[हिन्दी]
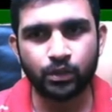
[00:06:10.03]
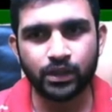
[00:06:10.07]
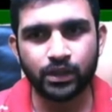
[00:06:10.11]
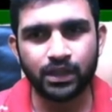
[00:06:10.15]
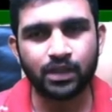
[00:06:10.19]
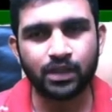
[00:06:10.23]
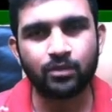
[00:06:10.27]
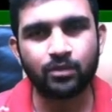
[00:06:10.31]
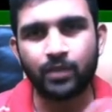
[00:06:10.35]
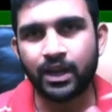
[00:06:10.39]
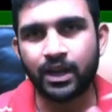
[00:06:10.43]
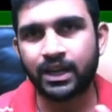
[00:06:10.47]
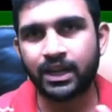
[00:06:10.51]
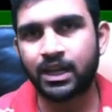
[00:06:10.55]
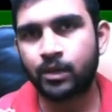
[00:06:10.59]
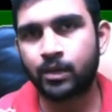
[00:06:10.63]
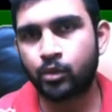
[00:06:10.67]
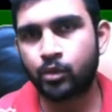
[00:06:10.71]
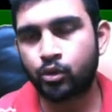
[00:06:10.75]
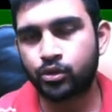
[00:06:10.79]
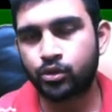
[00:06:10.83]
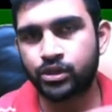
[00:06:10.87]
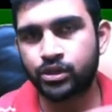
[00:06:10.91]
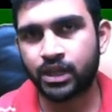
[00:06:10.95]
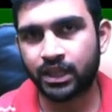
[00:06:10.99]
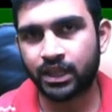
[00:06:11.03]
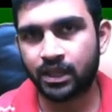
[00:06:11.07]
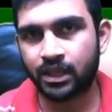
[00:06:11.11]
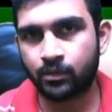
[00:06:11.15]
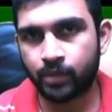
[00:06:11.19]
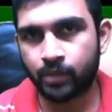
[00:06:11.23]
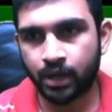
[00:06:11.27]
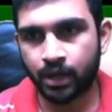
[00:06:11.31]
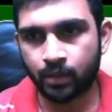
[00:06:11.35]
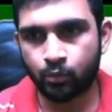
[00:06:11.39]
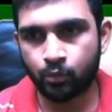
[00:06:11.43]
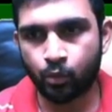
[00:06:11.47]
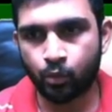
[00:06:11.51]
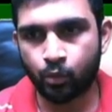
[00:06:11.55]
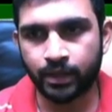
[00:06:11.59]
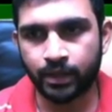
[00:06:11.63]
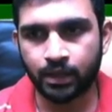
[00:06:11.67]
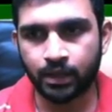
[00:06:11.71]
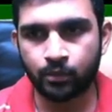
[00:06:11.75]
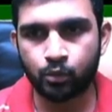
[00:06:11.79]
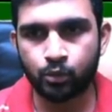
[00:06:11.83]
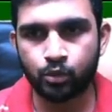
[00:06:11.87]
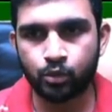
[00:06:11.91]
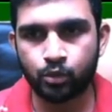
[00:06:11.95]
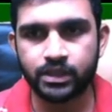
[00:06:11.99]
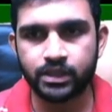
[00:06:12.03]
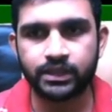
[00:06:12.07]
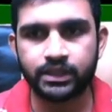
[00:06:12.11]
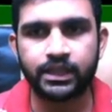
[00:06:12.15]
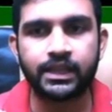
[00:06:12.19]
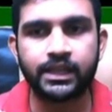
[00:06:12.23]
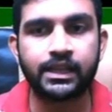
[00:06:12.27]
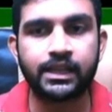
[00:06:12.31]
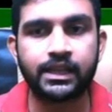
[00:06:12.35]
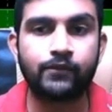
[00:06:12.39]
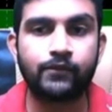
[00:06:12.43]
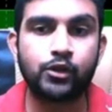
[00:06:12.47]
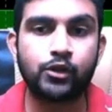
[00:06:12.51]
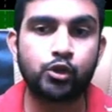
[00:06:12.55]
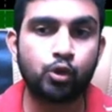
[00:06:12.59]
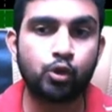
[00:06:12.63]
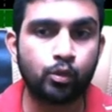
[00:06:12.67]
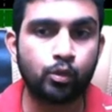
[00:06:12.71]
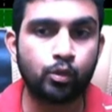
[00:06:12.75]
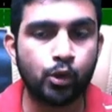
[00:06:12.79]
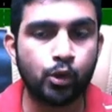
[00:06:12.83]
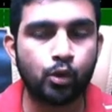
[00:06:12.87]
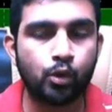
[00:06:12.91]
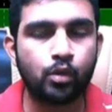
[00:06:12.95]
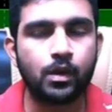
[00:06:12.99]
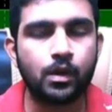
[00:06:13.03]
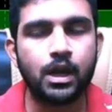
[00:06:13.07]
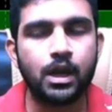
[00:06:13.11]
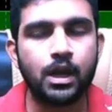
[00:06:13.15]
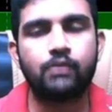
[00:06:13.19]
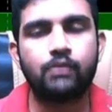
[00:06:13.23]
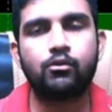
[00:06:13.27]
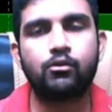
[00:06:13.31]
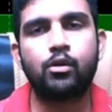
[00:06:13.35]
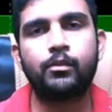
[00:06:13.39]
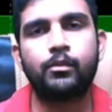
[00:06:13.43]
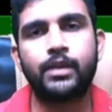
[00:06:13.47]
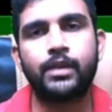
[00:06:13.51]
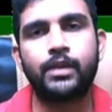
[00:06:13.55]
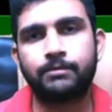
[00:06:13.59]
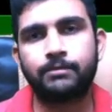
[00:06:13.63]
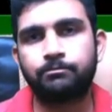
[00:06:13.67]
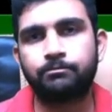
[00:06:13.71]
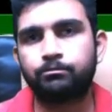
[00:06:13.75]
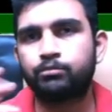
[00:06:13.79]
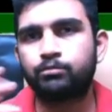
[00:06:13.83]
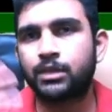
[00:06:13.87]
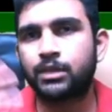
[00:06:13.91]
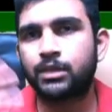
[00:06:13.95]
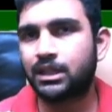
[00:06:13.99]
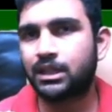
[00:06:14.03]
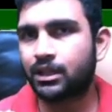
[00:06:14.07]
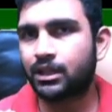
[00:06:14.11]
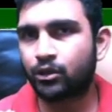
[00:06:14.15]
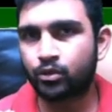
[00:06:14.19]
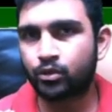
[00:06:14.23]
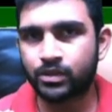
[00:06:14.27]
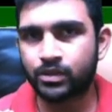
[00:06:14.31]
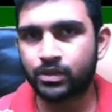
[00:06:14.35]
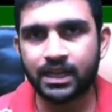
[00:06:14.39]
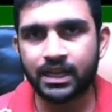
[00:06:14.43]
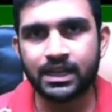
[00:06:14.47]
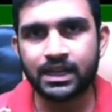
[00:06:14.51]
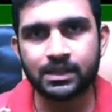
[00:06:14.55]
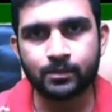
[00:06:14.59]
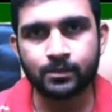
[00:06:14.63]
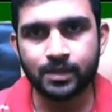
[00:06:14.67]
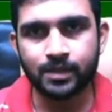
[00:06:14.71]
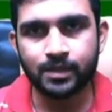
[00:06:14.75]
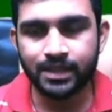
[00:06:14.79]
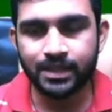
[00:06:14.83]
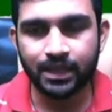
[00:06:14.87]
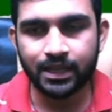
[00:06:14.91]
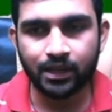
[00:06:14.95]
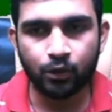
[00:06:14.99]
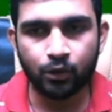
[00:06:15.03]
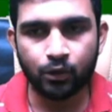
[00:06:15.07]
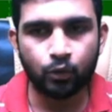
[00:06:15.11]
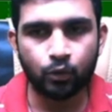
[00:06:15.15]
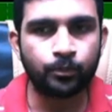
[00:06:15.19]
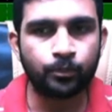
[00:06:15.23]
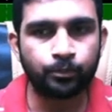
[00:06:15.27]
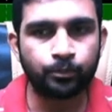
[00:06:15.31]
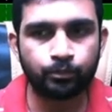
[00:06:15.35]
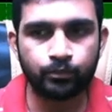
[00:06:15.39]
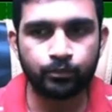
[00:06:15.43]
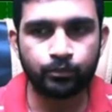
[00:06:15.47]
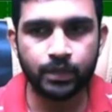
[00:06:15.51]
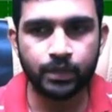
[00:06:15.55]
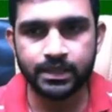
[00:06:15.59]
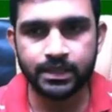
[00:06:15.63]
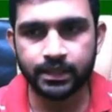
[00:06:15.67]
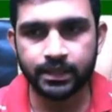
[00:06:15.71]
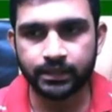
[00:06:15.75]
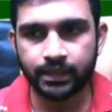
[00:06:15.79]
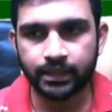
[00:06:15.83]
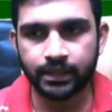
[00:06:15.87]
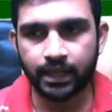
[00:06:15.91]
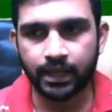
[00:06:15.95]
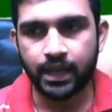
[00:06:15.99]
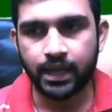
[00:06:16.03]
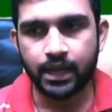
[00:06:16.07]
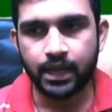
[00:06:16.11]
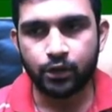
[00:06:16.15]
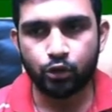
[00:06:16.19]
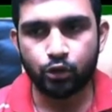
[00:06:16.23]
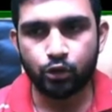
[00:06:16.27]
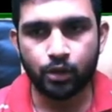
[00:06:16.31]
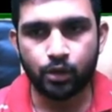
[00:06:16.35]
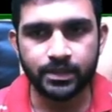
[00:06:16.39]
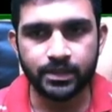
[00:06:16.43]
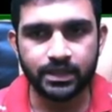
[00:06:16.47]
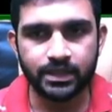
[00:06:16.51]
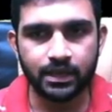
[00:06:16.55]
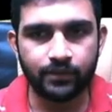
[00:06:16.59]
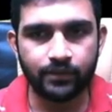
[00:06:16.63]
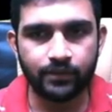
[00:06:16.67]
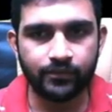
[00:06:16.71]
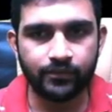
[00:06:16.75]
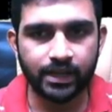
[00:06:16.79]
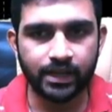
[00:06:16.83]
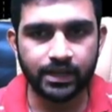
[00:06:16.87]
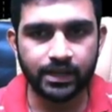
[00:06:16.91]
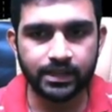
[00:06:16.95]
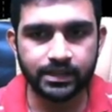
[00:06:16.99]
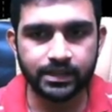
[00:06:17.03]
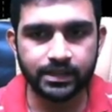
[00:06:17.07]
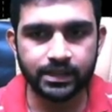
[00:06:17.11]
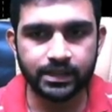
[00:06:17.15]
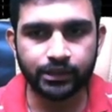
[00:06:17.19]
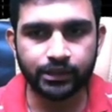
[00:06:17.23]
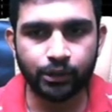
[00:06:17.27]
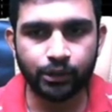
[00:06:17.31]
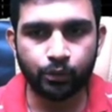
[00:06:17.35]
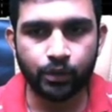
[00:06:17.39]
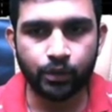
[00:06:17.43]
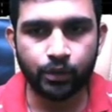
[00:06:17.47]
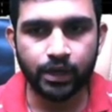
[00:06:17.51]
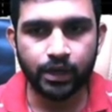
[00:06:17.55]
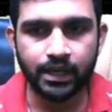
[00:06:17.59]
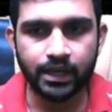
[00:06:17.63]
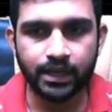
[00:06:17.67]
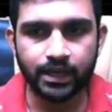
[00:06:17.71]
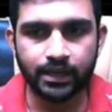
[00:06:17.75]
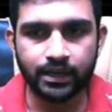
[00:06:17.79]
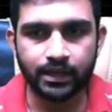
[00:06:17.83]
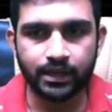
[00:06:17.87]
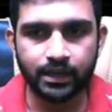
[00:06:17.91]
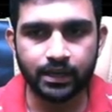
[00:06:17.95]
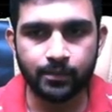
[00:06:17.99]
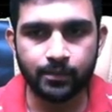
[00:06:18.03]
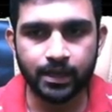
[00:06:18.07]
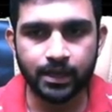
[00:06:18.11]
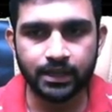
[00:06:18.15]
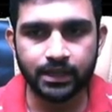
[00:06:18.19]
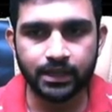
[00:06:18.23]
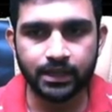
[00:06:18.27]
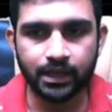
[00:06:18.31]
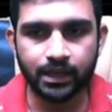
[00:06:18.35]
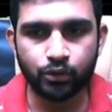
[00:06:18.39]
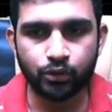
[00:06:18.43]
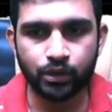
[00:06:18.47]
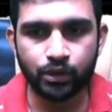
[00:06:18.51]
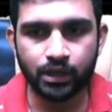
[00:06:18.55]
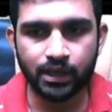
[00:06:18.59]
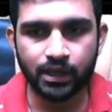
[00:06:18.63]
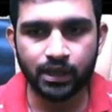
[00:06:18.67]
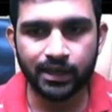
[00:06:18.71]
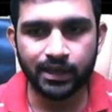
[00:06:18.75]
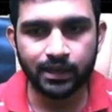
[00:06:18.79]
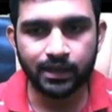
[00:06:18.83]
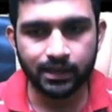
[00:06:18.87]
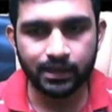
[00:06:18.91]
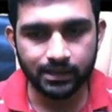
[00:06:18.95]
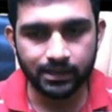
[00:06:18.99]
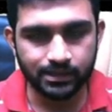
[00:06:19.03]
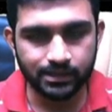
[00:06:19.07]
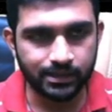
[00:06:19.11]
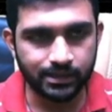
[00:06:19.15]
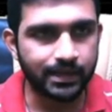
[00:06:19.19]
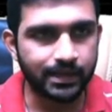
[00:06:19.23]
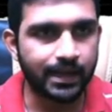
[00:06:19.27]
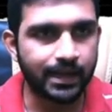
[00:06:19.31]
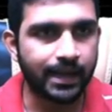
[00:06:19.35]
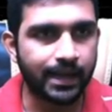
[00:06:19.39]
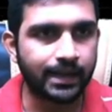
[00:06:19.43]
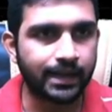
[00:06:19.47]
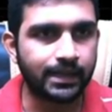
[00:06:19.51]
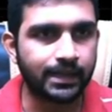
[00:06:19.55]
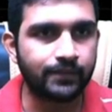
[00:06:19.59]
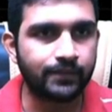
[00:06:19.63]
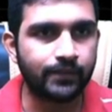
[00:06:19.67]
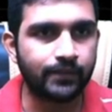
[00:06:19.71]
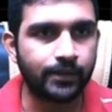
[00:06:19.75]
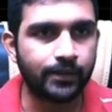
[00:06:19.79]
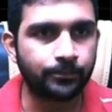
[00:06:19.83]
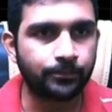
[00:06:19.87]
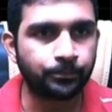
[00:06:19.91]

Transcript: थिंक ये मार्केट में कुछ ज़्यादा बड़ा मोमेंटम हो सकता है या फिर जो भी हो वो हमें मंथली क्लोजिंग के आसपास देखने को मिल सकता है तो आप इसके लिए वेट कर सकते हो इंडिकेटर की बात करें तो इंडिकेटर स्टिल नेगेटिव है